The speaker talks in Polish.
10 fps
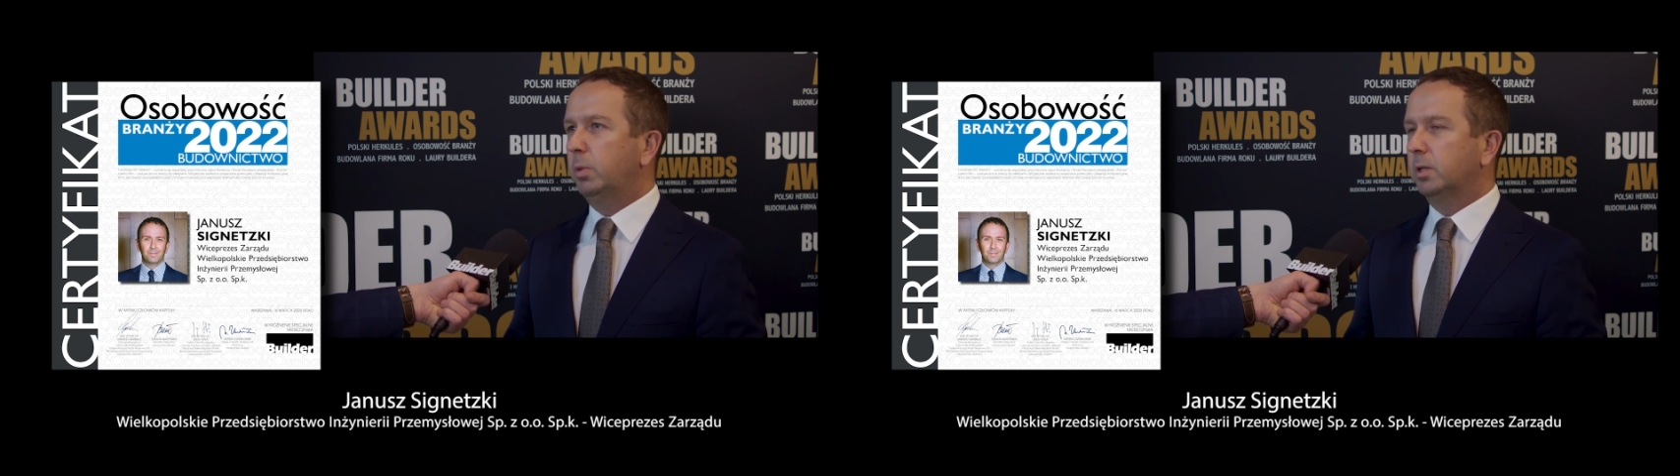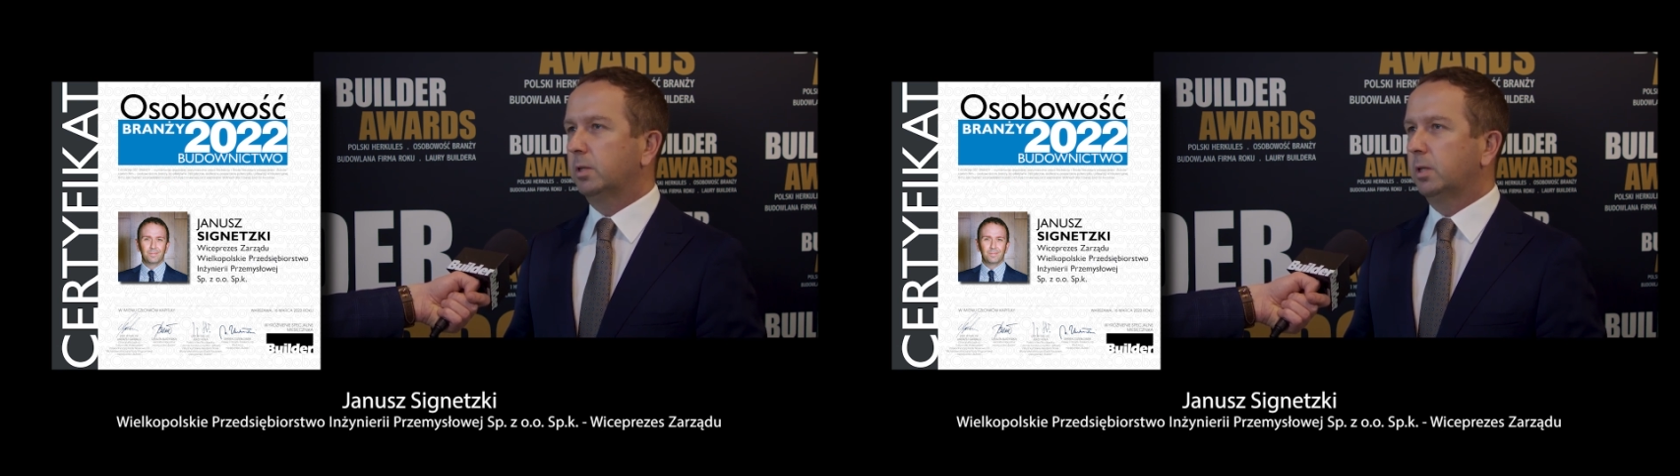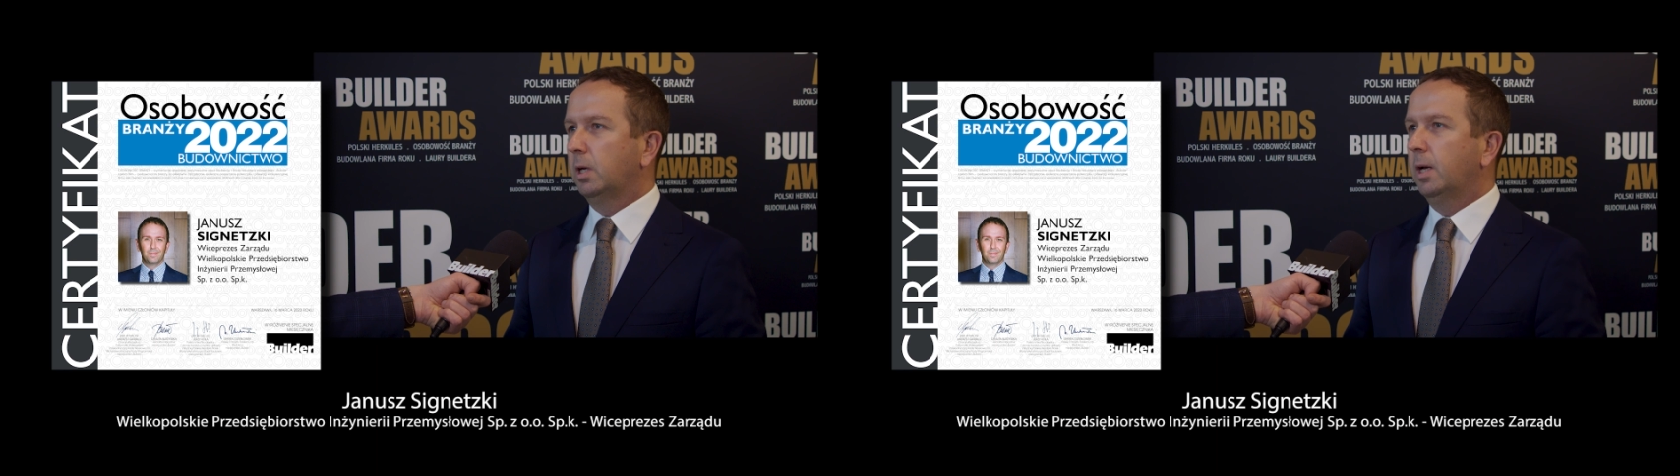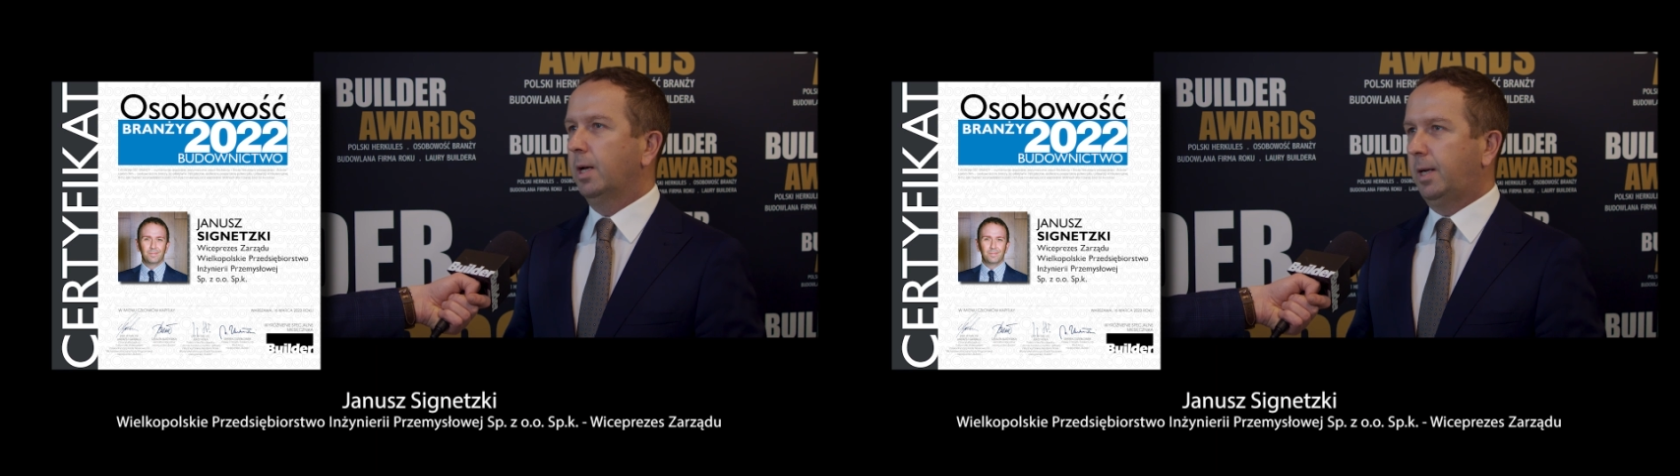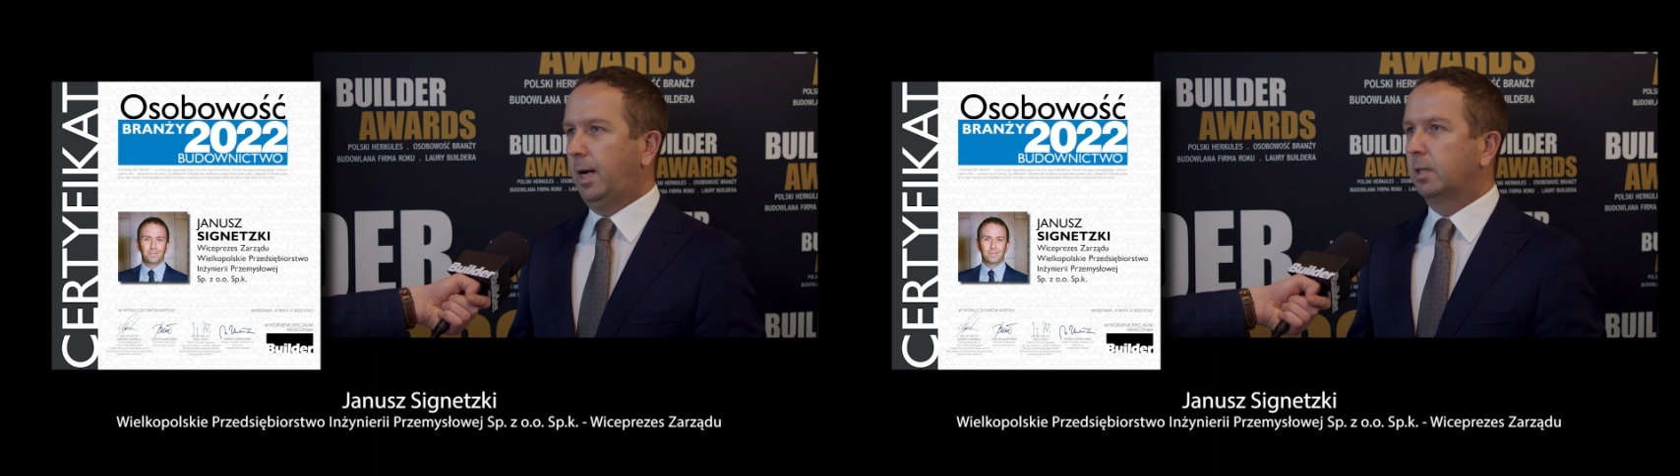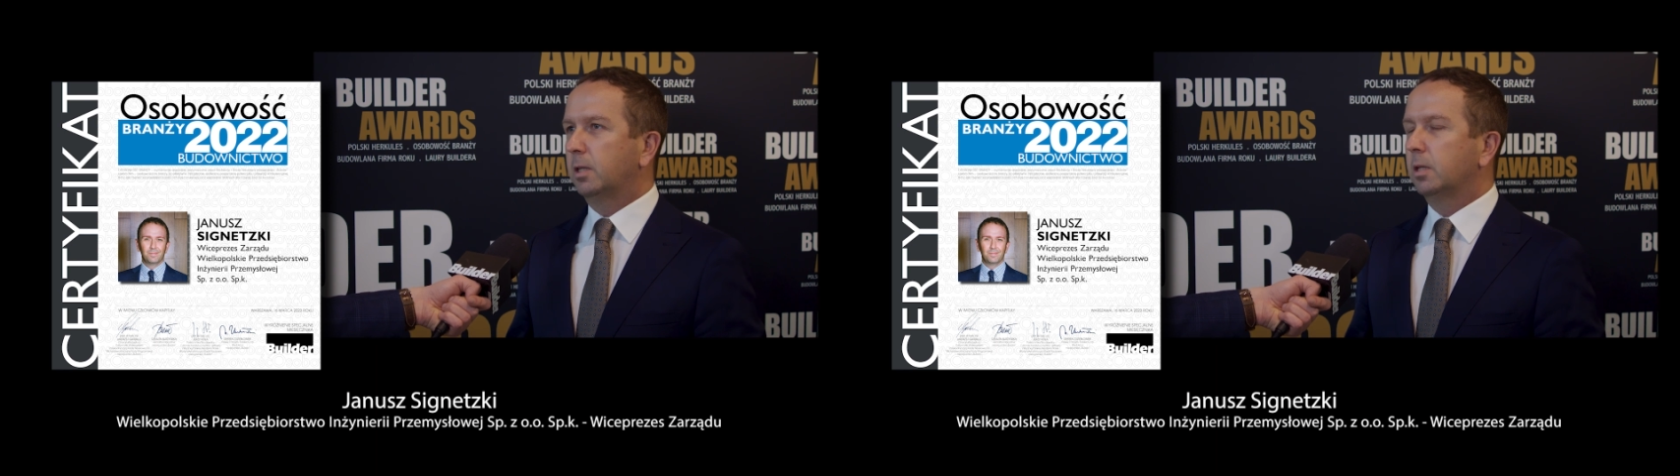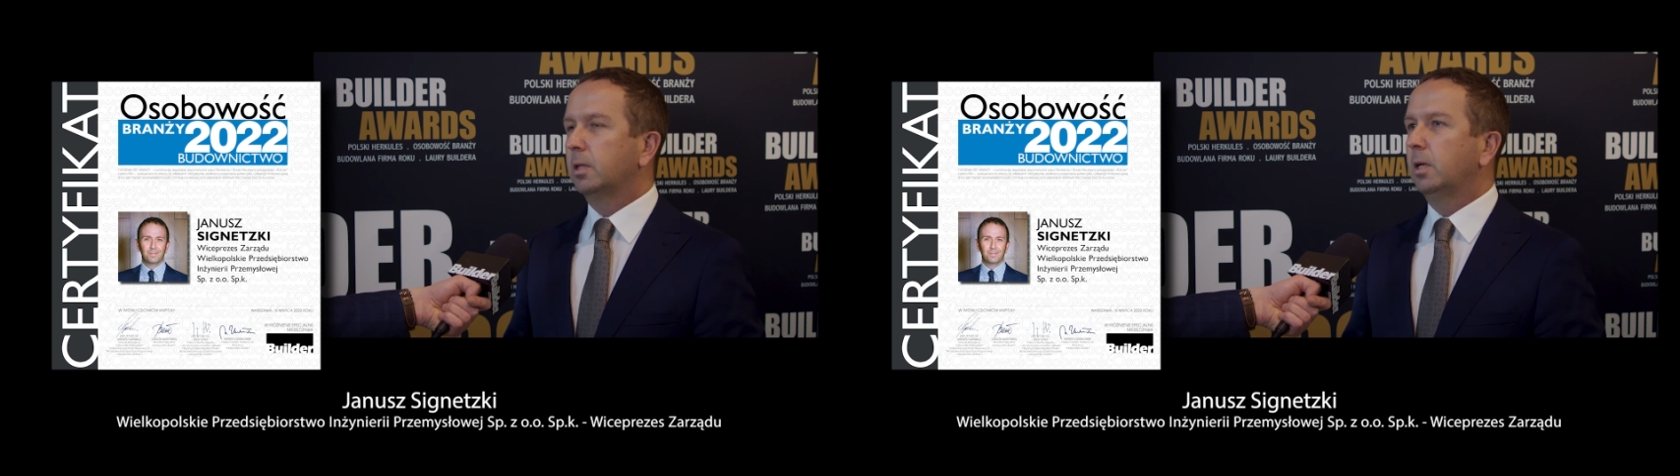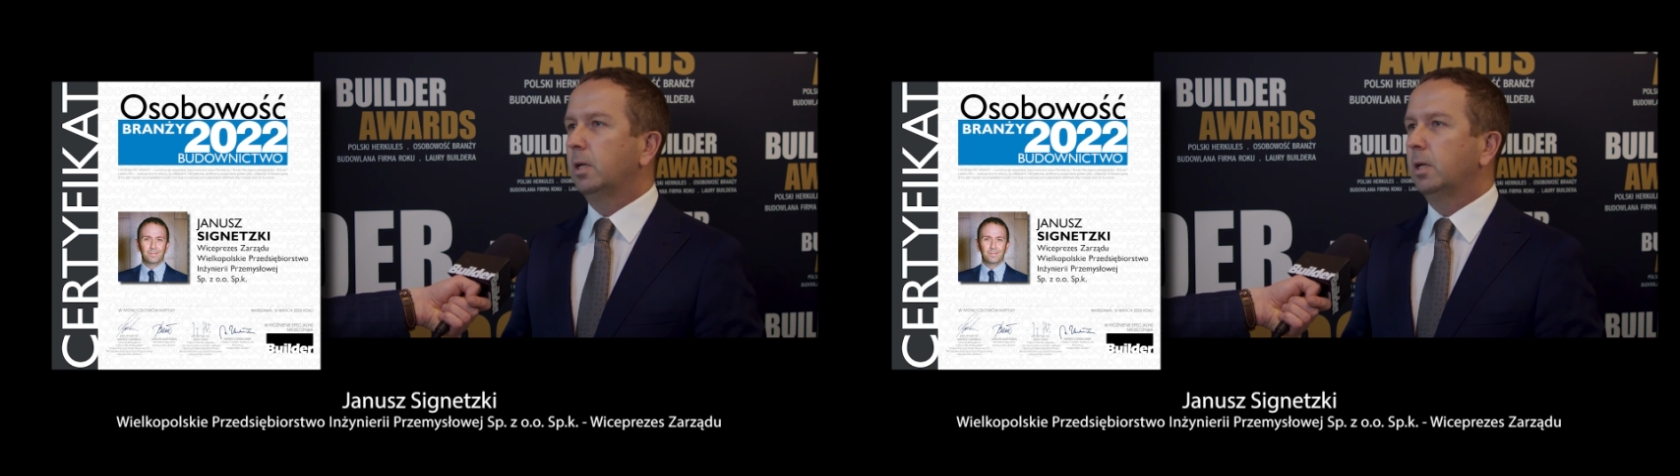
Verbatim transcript: bez kadry